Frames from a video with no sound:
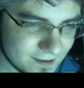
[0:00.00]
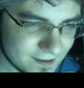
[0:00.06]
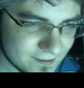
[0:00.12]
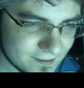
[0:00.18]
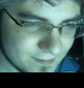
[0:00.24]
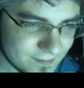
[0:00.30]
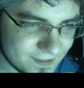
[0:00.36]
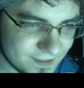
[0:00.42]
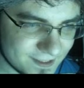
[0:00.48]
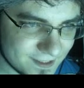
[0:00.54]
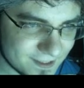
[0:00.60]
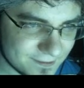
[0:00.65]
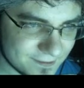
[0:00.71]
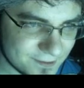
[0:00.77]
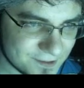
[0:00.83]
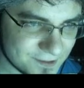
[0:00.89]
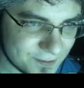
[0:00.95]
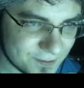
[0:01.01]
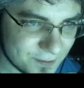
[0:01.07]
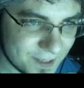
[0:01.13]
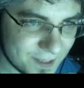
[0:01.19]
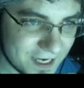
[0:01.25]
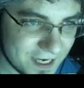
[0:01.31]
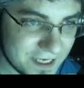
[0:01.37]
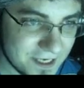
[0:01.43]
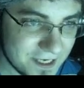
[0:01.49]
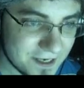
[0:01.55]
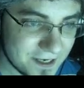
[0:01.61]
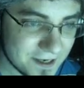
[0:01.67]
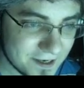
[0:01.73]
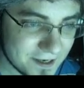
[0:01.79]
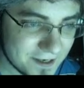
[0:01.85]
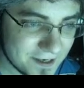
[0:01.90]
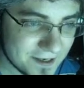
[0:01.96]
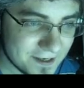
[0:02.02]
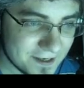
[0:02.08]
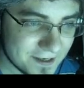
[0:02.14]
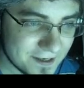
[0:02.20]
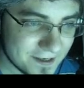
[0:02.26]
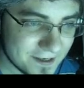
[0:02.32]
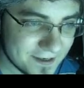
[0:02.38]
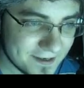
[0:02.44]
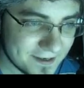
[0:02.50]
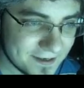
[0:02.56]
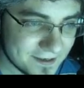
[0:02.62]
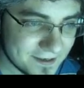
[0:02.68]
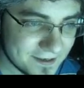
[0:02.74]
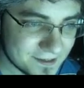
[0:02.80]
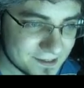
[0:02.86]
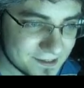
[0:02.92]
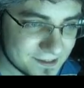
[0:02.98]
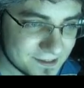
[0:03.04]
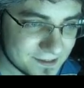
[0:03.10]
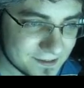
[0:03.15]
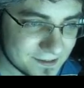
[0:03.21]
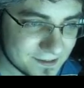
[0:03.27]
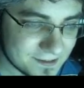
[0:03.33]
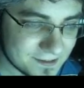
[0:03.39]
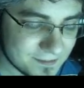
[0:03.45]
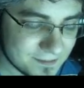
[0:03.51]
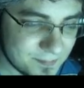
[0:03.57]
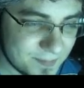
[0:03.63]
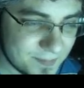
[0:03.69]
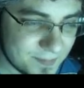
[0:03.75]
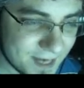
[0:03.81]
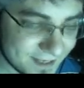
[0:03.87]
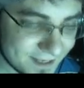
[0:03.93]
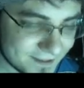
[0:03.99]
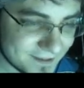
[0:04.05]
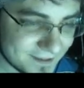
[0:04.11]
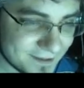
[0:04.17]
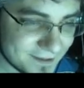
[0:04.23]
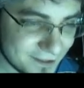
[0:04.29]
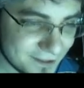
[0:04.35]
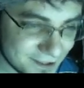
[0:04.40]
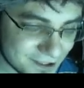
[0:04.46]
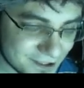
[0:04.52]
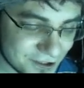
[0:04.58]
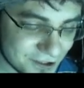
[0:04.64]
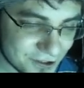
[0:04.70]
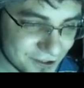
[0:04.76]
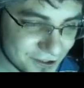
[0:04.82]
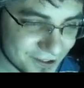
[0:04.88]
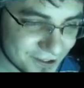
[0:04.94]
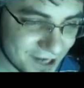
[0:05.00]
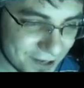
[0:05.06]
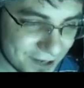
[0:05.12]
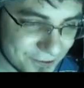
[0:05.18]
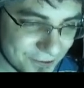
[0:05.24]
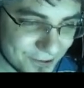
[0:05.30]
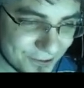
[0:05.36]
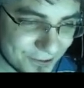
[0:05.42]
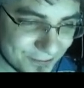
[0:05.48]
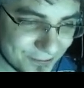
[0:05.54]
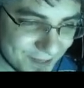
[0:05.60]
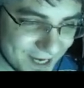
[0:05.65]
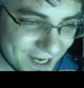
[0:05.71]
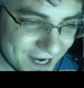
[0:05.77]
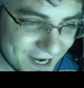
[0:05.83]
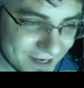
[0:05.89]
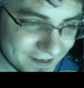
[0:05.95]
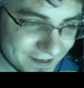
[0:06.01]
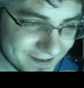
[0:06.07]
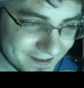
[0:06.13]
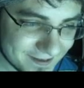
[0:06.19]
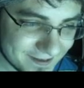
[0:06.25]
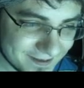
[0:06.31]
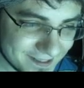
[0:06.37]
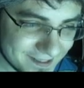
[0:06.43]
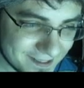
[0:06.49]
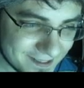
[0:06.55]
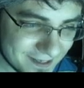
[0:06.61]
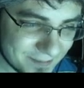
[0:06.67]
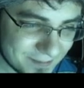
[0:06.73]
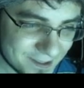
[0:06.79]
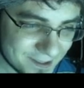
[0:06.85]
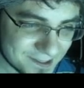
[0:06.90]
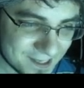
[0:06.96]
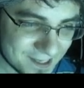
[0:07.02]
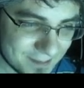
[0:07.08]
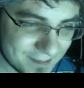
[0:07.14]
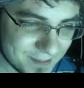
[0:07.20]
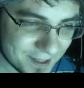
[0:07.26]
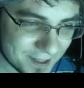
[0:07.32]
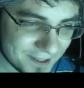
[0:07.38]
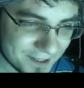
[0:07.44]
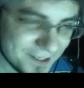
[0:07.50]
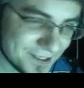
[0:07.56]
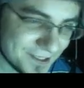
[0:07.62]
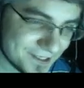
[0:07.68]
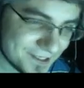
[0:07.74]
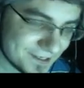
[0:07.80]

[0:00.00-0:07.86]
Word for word: 58 рублей и с 5000 нахуй рублей и написано «Обернись».